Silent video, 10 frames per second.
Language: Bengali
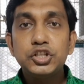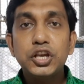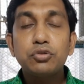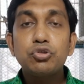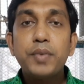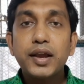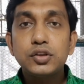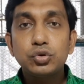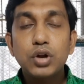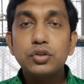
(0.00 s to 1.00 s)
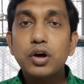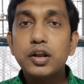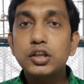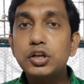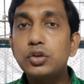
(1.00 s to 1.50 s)
যে কোনো পাখি জোড়া দেওয়ার
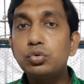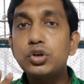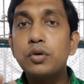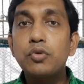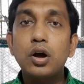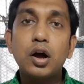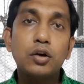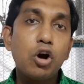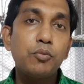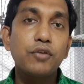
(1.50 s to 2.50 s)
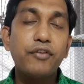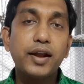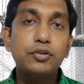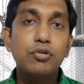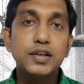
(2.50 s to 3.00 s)
ক্ষেত্রে দুটা কমন
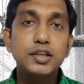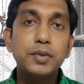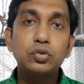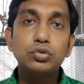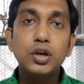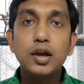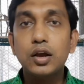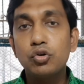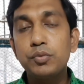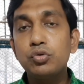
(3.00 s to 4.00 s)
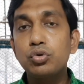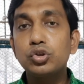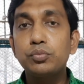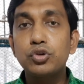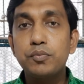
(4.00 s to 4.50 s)
ফ্যাক্টর আছে বা দুটা খুবই
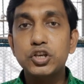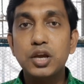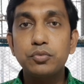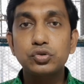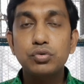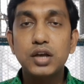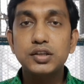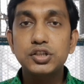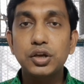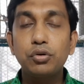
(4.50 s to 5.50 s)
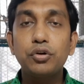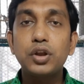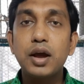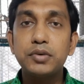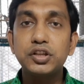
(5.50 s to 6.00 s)
গুরুত্বপূর্ণ বিষয়বস্তু আছে যেগুলো
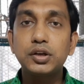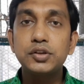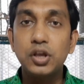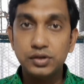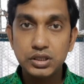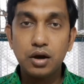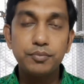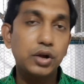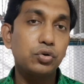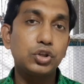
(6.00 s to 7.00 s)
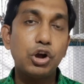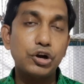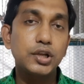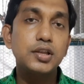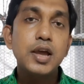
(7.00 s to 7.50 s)
নিয়ে আমাদেরকে চিন্তাভাবনা করতে হয়
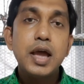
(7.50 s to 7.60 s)
অর্থাৎ